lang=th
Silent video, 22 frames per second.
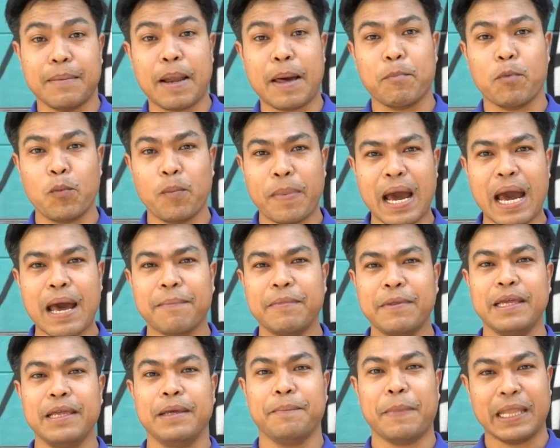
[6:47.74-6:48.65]
สำหรับมุมภา
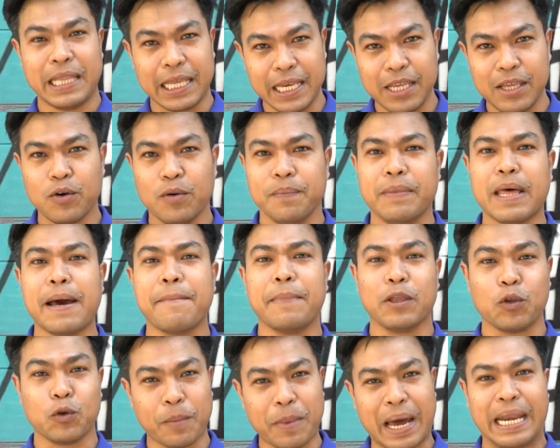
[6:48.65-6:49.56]
พที่เป็นที่นิยมณ
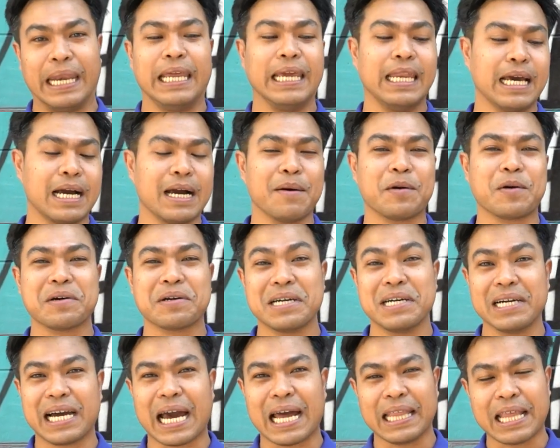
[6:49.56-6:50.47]
ปัจจุบันนี้นะครับ
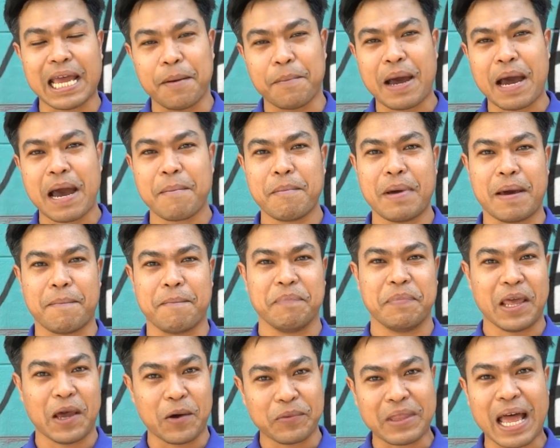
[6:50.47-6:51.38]
ก็คือการถ่ายภาพแบบ
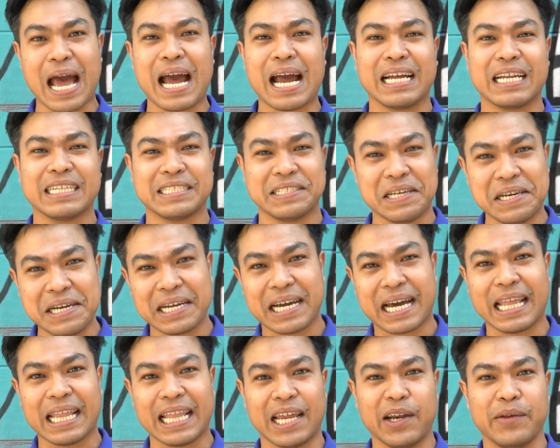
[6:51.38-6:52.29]
แนวตั้ง ซึ่ง
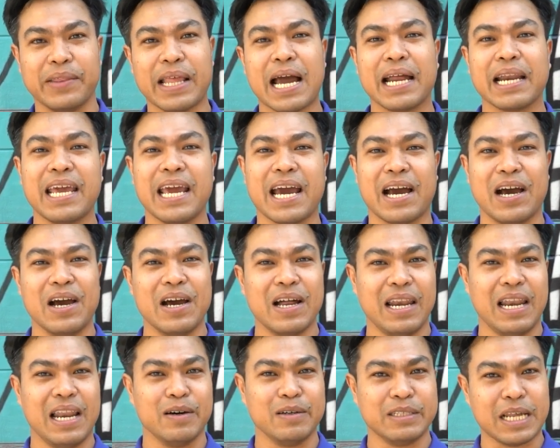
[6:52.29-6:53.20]
การถ่ายแนวตั้งเนี่ย
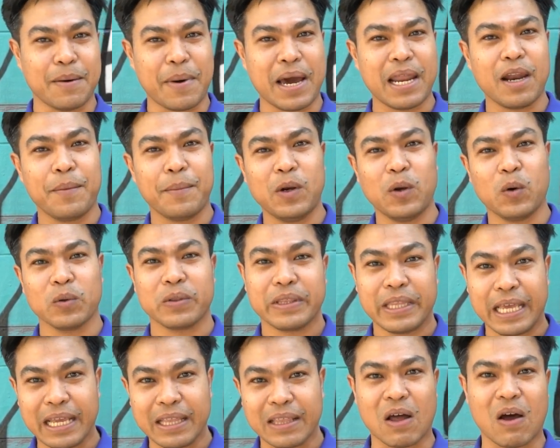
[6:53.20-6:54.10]
เราสามารถเอาไปลง
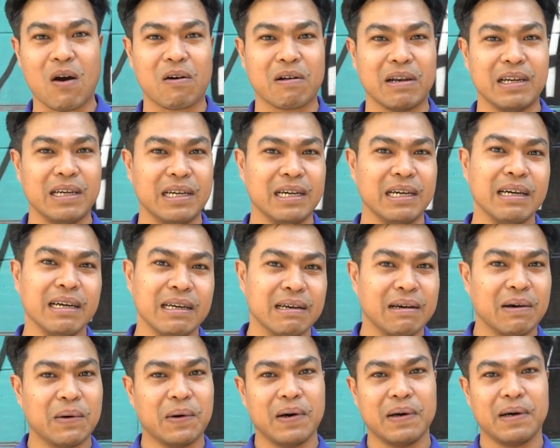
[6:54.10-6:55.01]
Tik t o อกหรือ
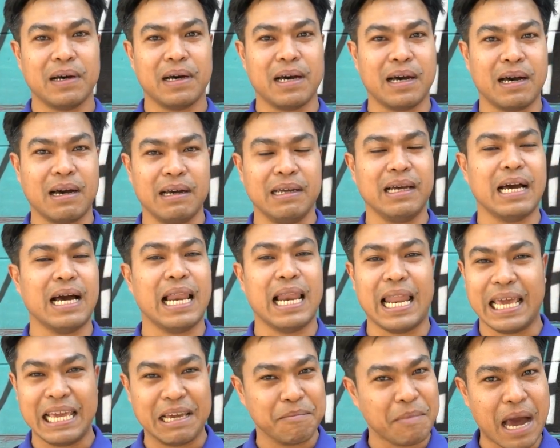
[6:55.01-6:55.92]

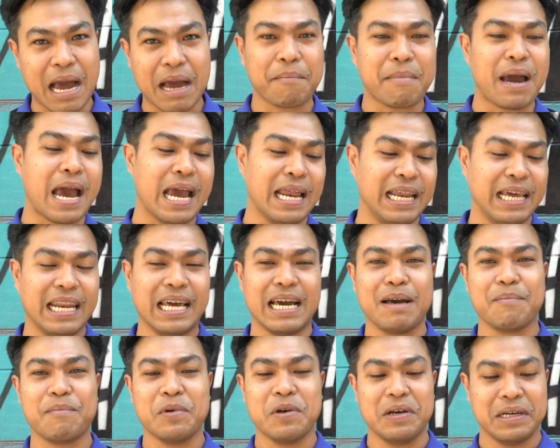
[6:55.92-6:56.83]
อะไรอีกมากมายเลย
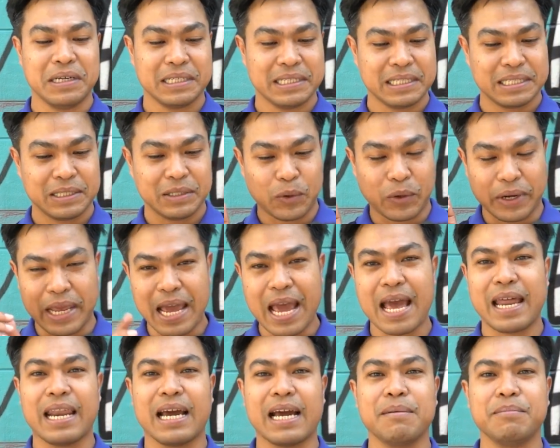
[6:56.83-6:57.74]
นะครับ ตัว
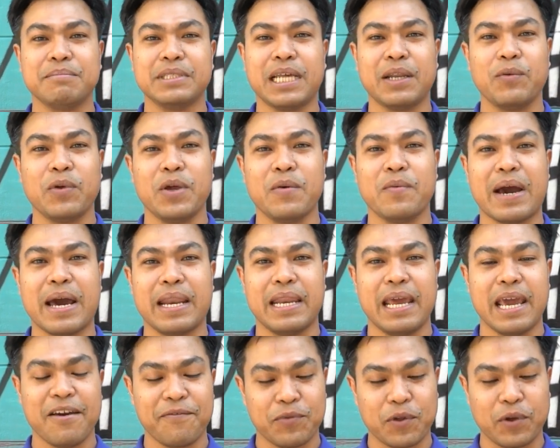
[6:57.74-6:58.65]
นี้นะครับ
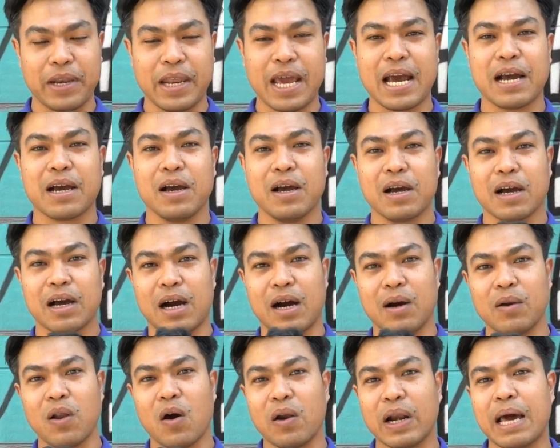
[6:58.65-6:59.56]
ZV1F ตัวนี้
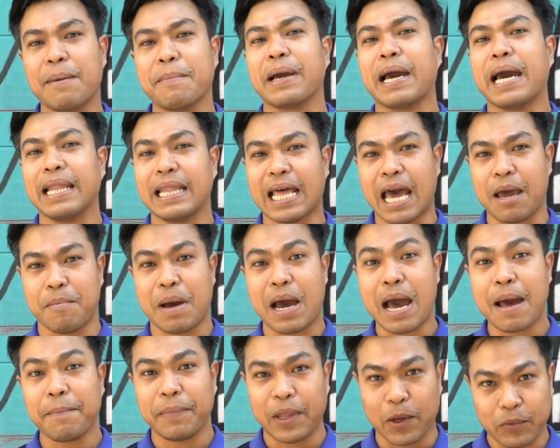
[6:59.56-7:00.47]
เขารองรับการถ่าย
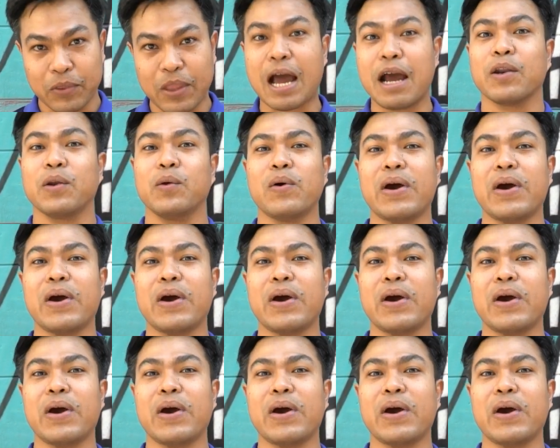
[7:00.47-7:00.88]
ภาพแนวตั้ง